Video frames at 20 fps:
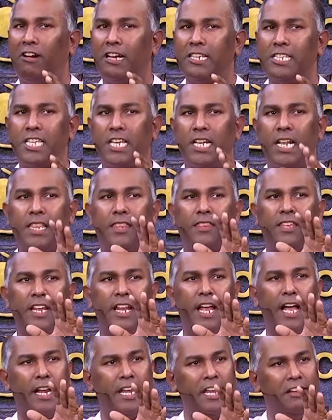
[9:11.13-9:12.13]

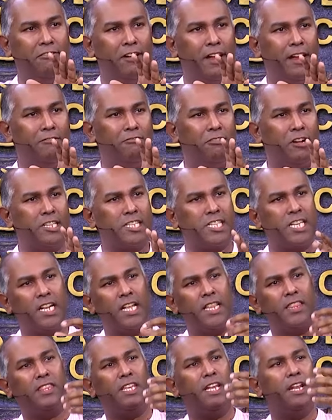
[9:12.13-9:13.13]
வசனத்தின் அறிவை
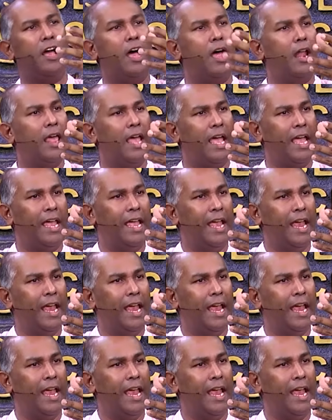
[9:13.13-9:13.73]
வசனத்தினால்